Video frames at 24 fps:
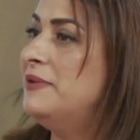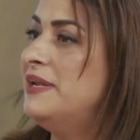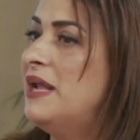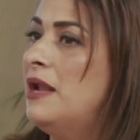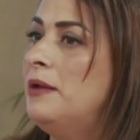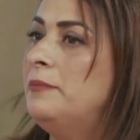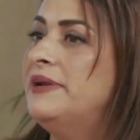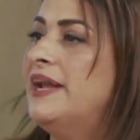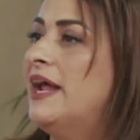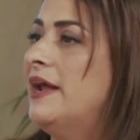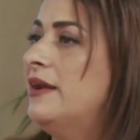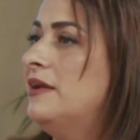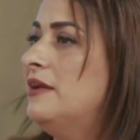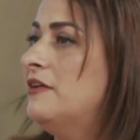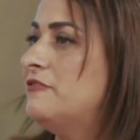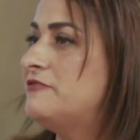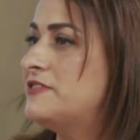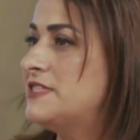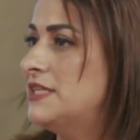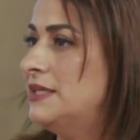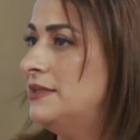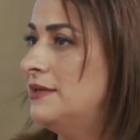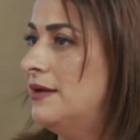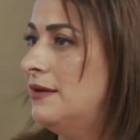المنعه
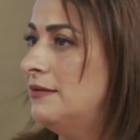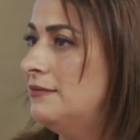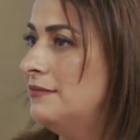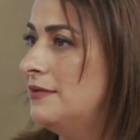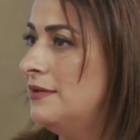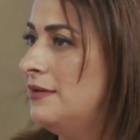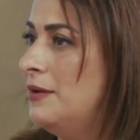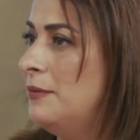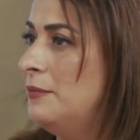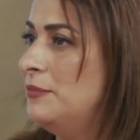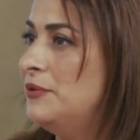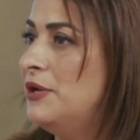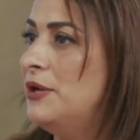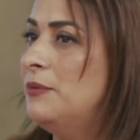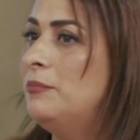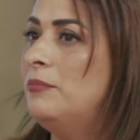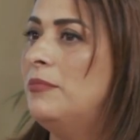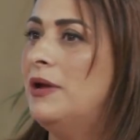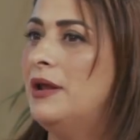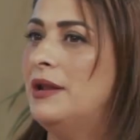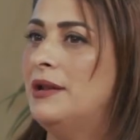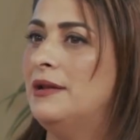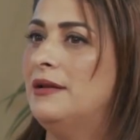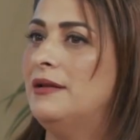النفسيه من
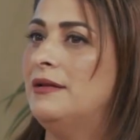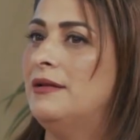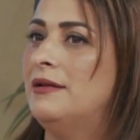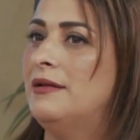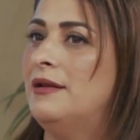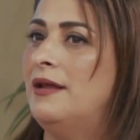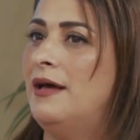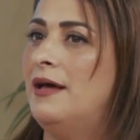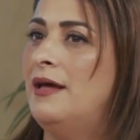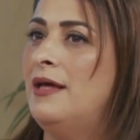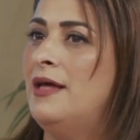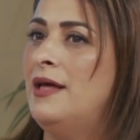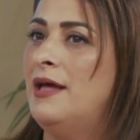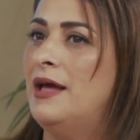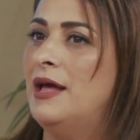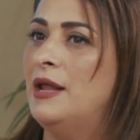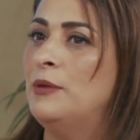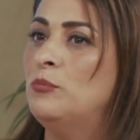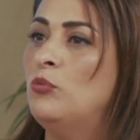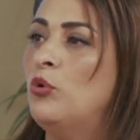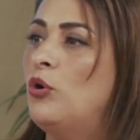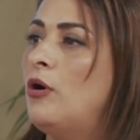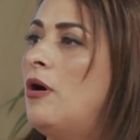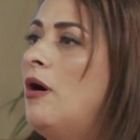
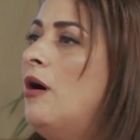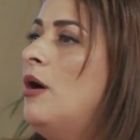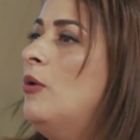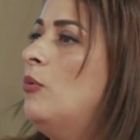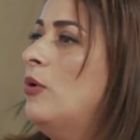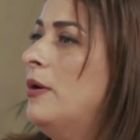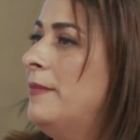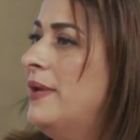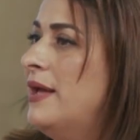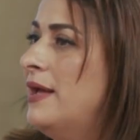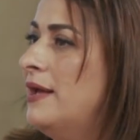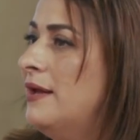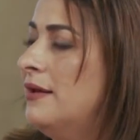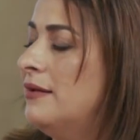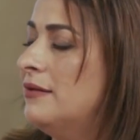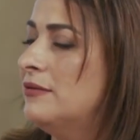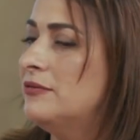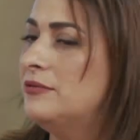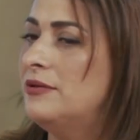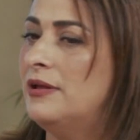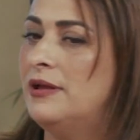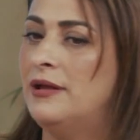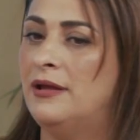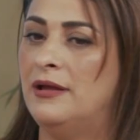المقاومه
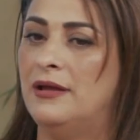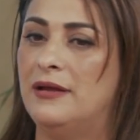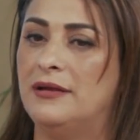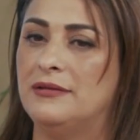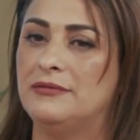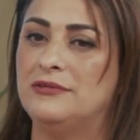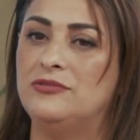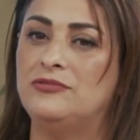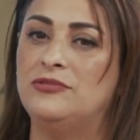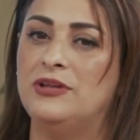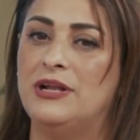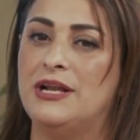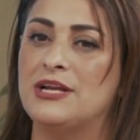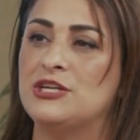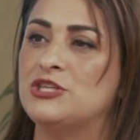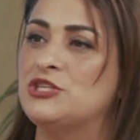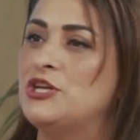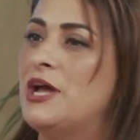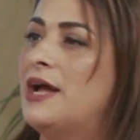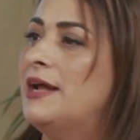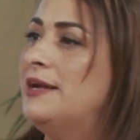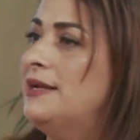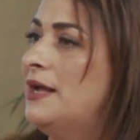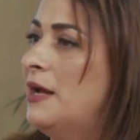آه، ضد
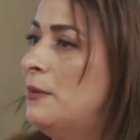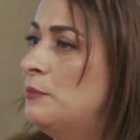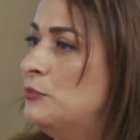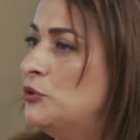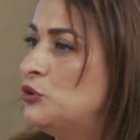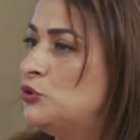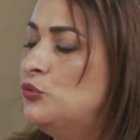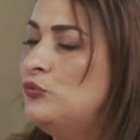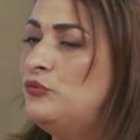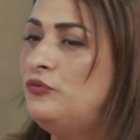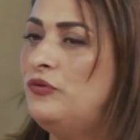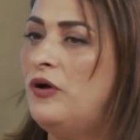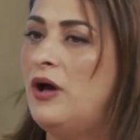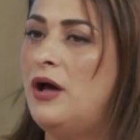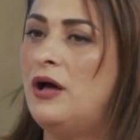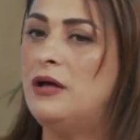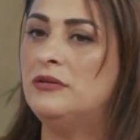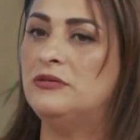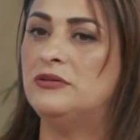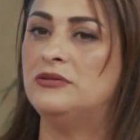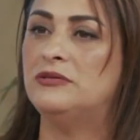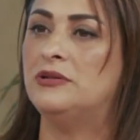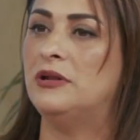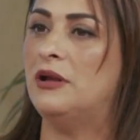الاشياء اللي عم بشوفها
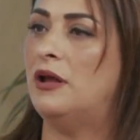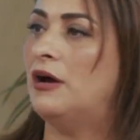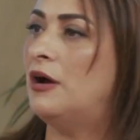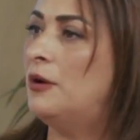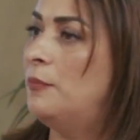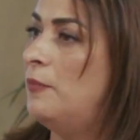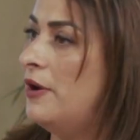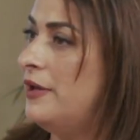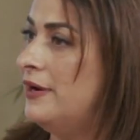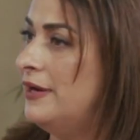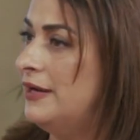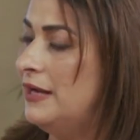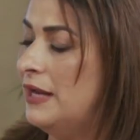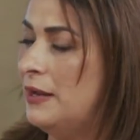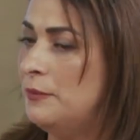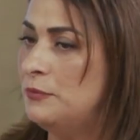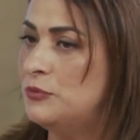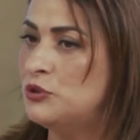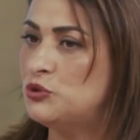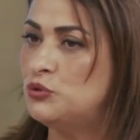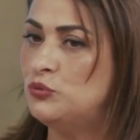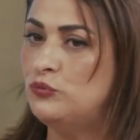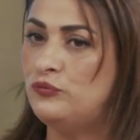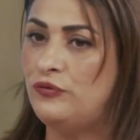ضد الاخبار اللي عم
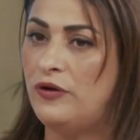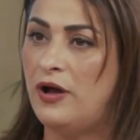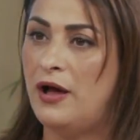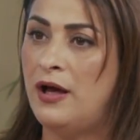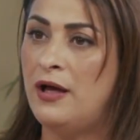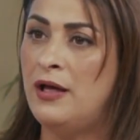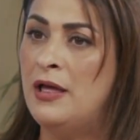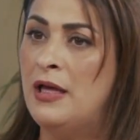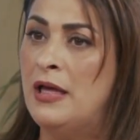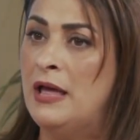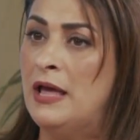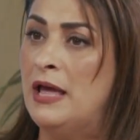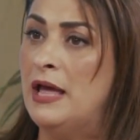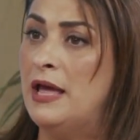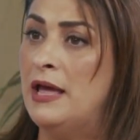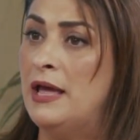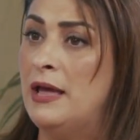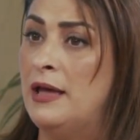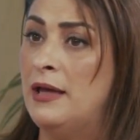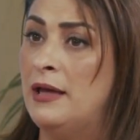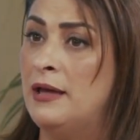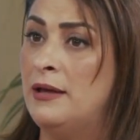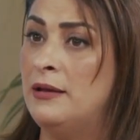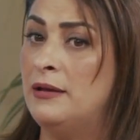بشوفها آه،
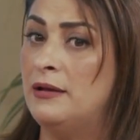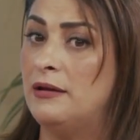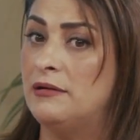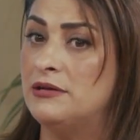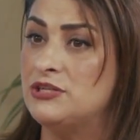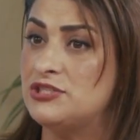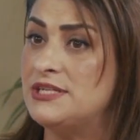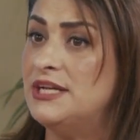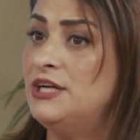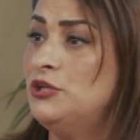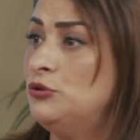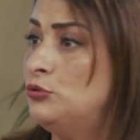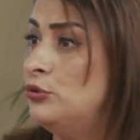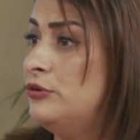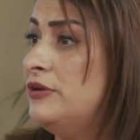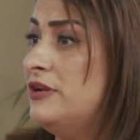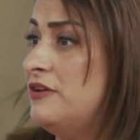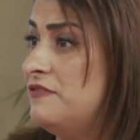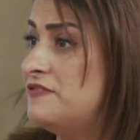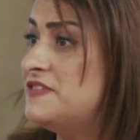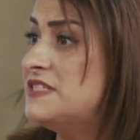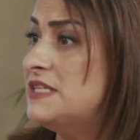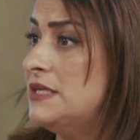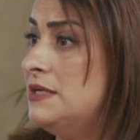آه، صحته
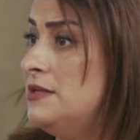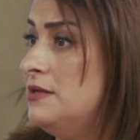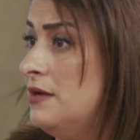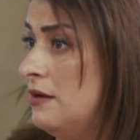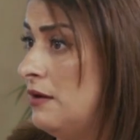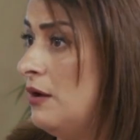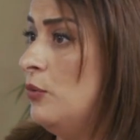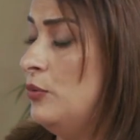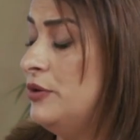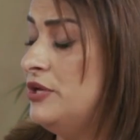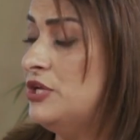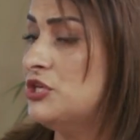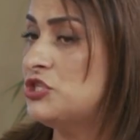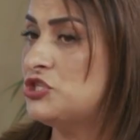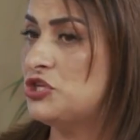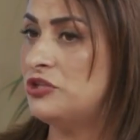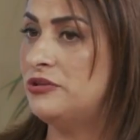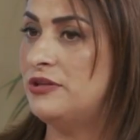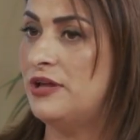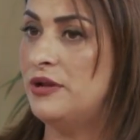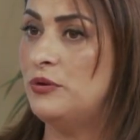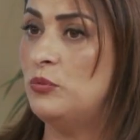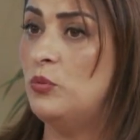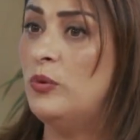النفسيه قويه
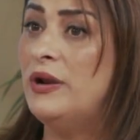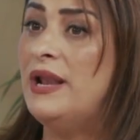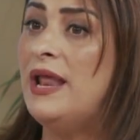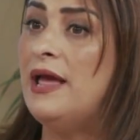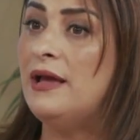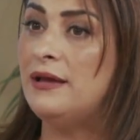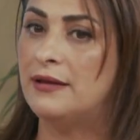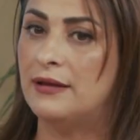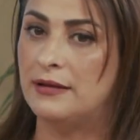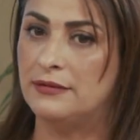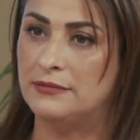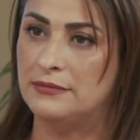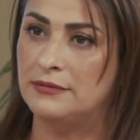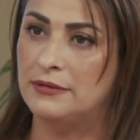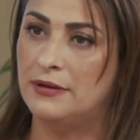جدا ولكن